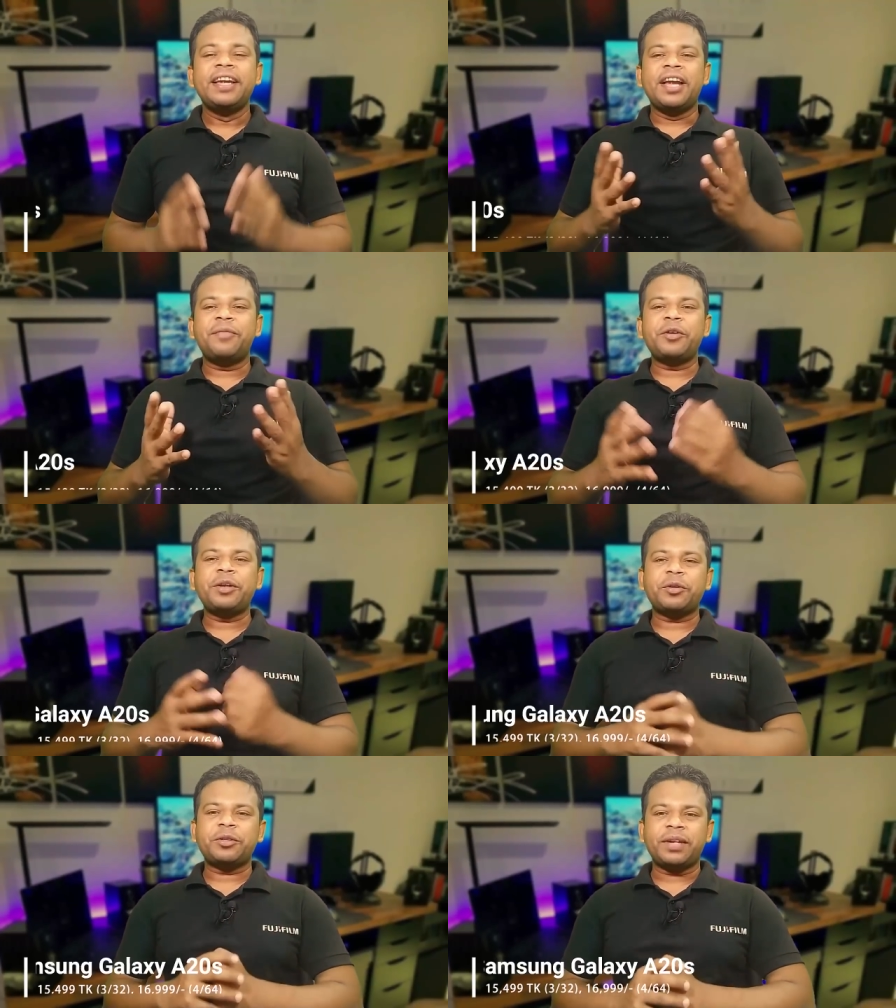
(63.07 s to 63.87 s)
এই ফোনটি
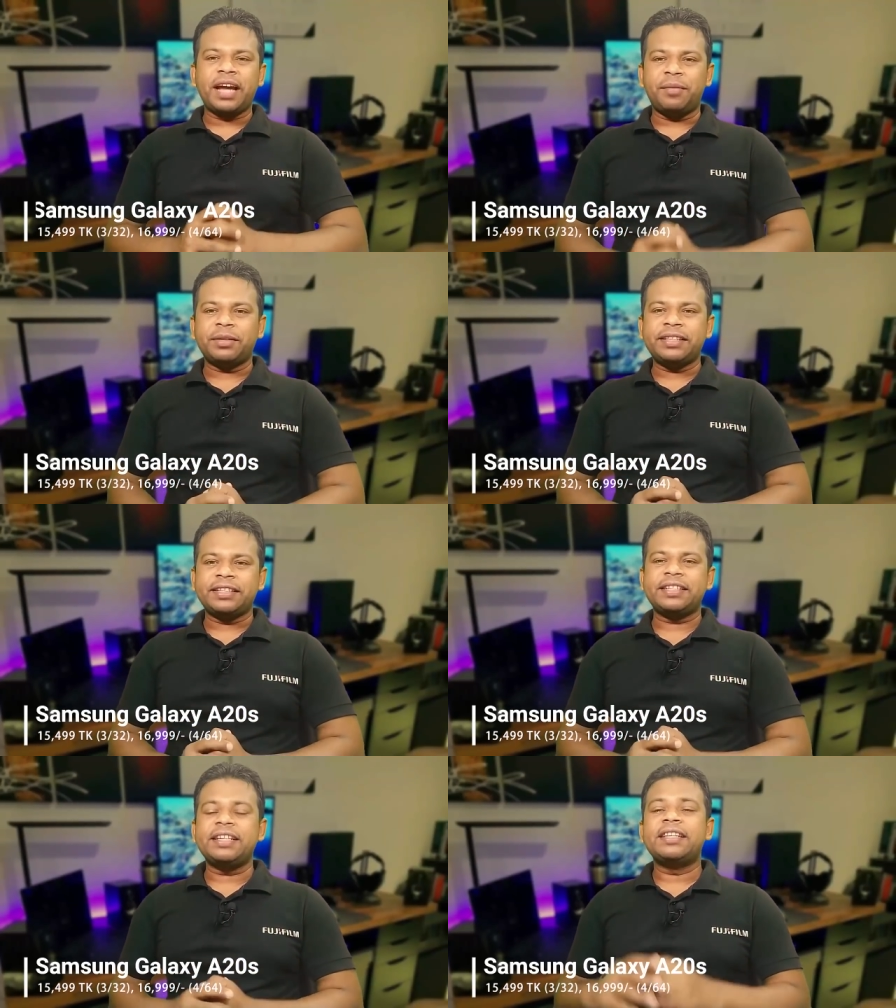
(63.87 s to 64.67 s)
বর্তমানে আমাদের
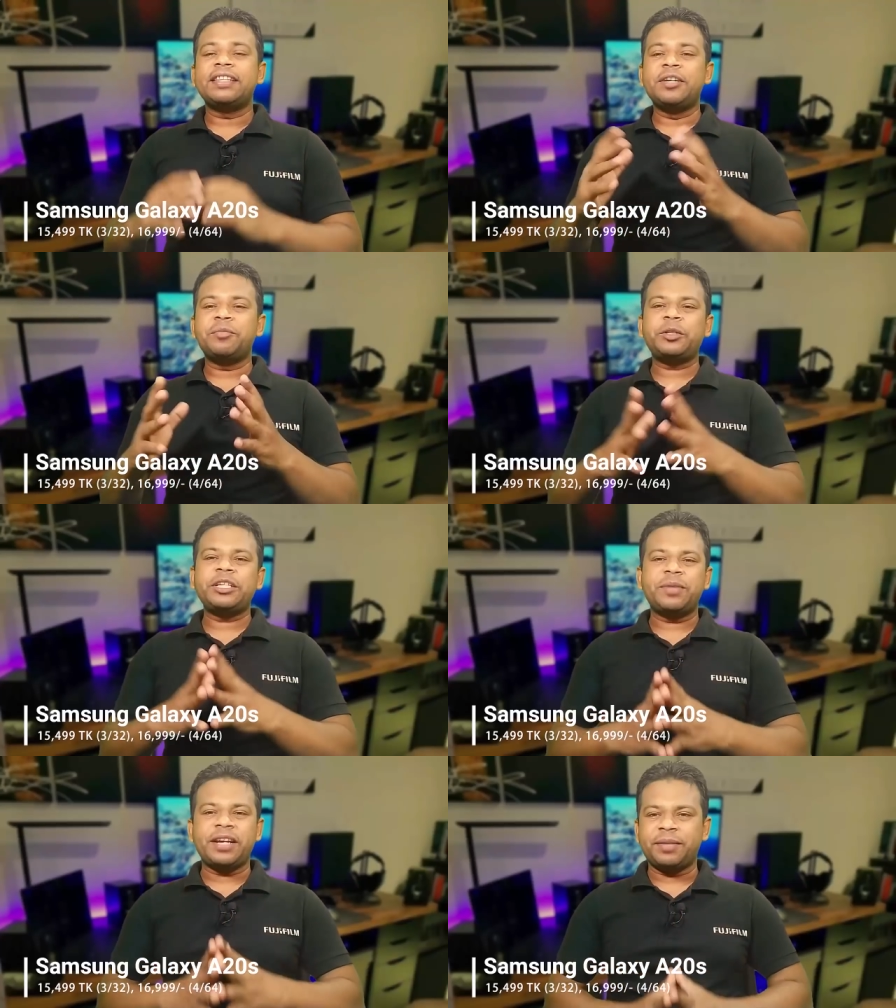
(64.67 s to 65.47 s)
দেশে তিন
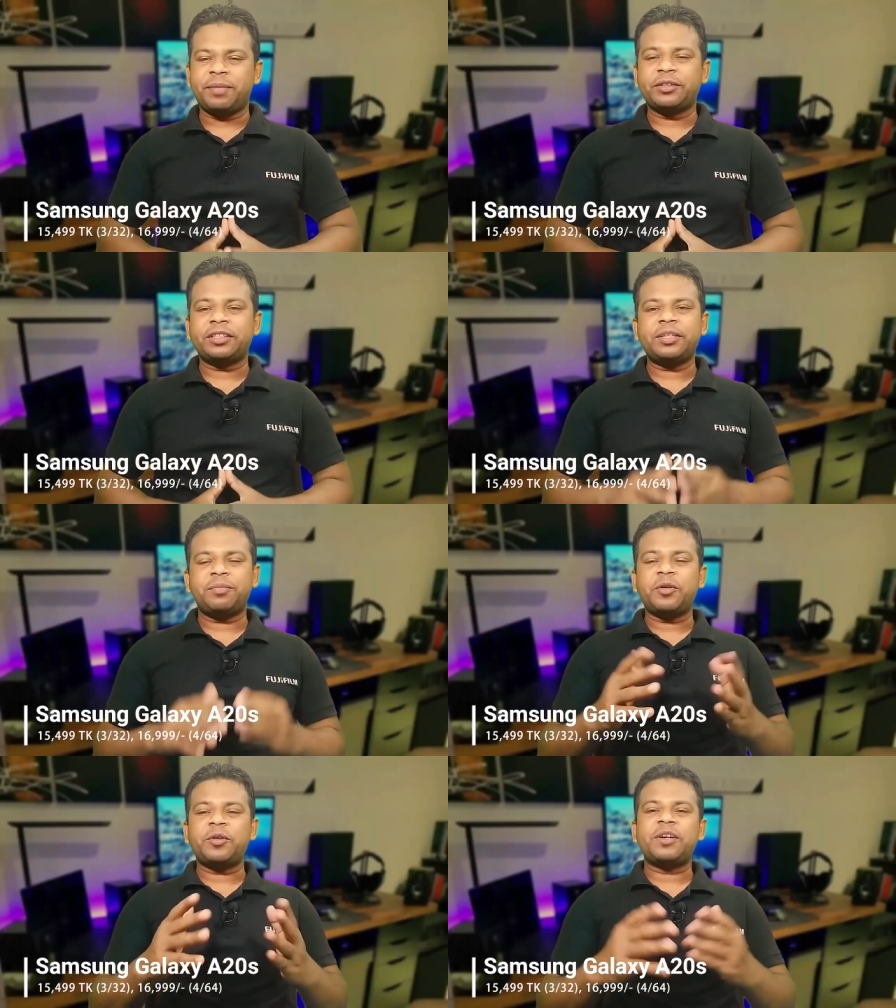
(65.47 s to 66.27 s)
বত্রিশ ভেরিয়েন্টে পাওয়া যাচ্ছে
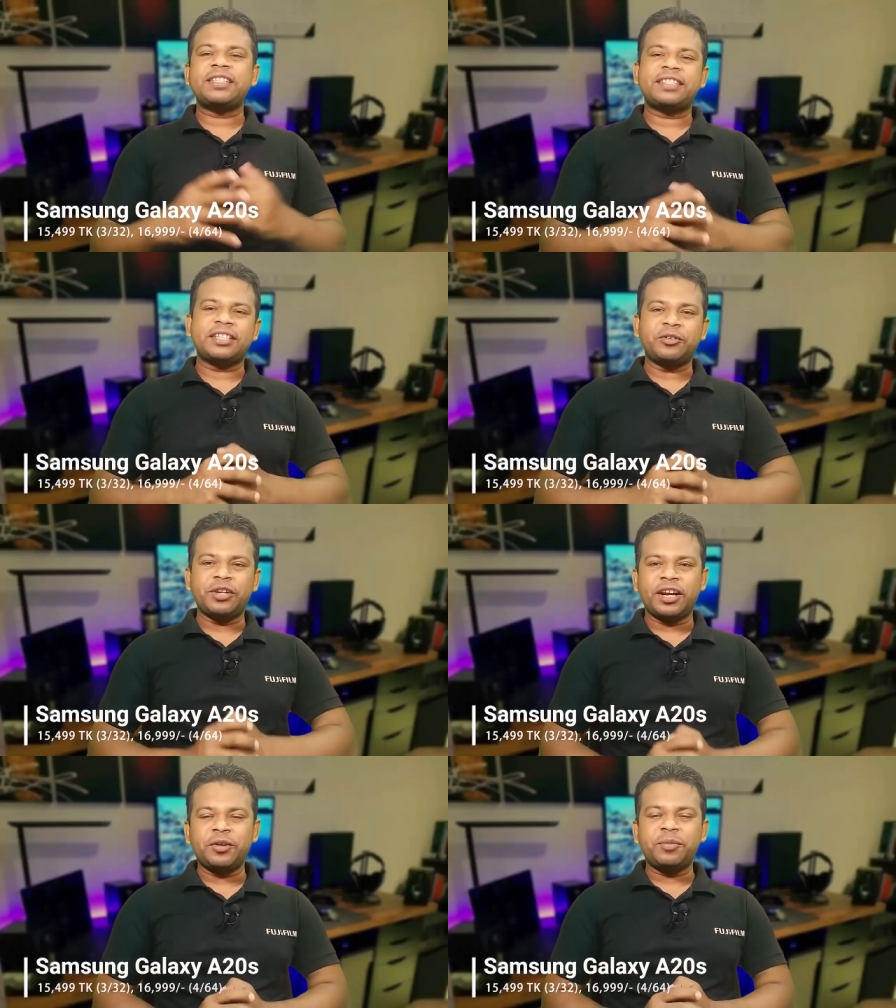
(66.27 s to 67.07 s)
পনেরো হাজার চারশো
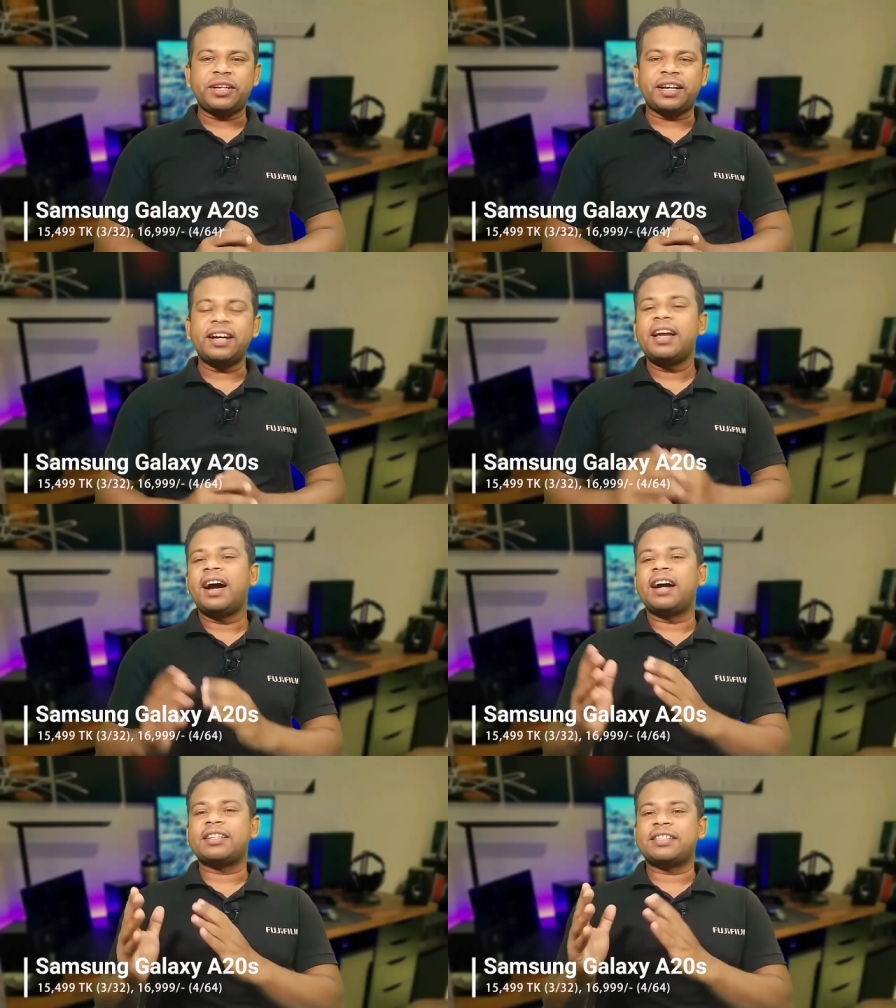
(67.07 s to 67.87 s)
নিরানব্বই টাকা
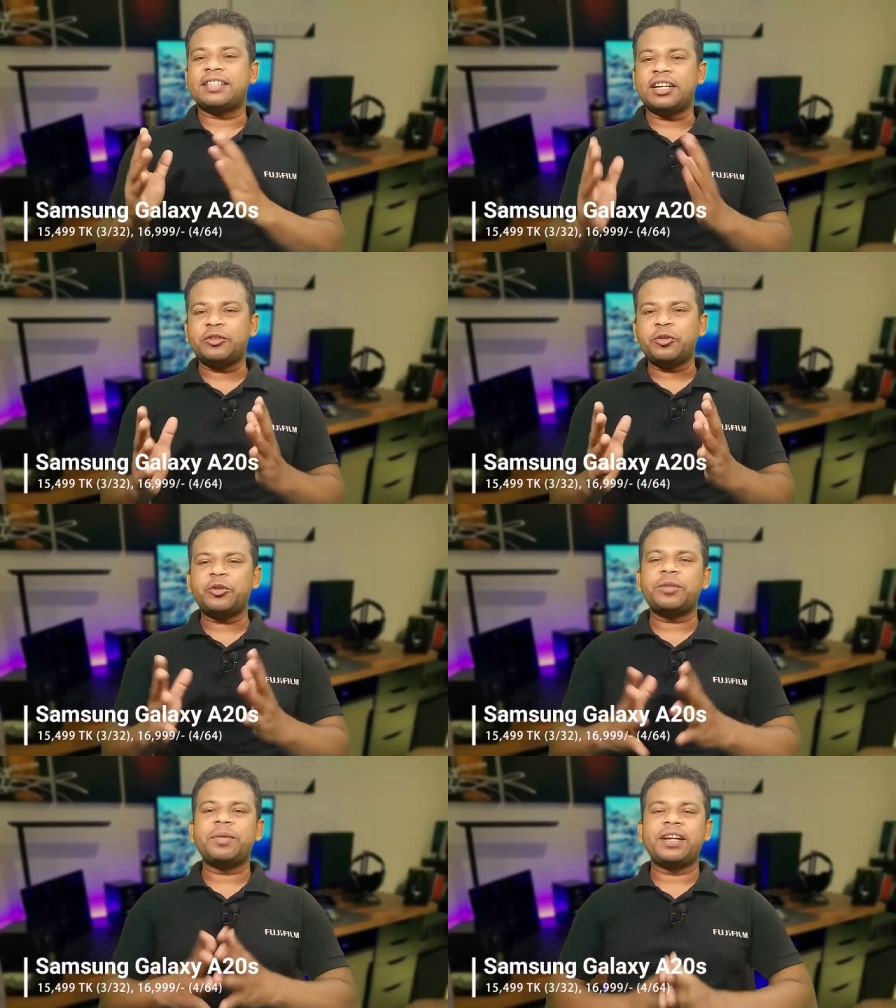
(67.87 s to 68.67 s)
আর চার
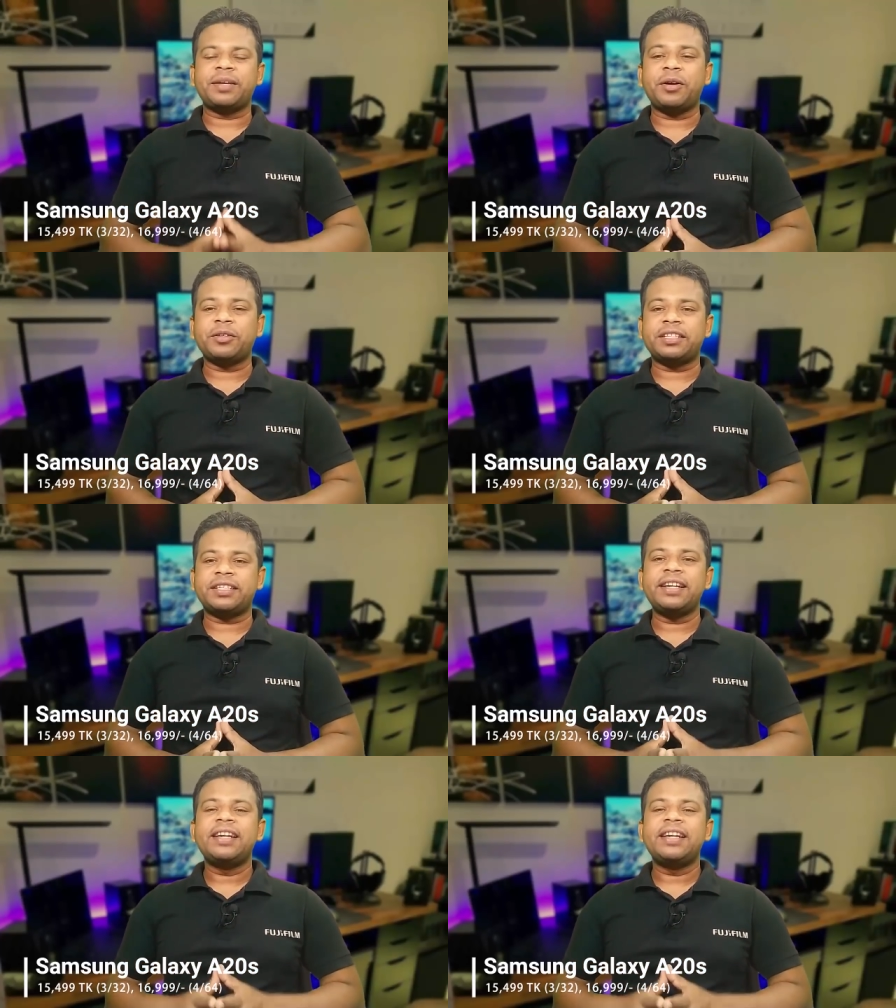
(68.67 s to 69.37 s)
চৌষট্টি ভেরিয়েন্টে পাওয়া যাচ্ছে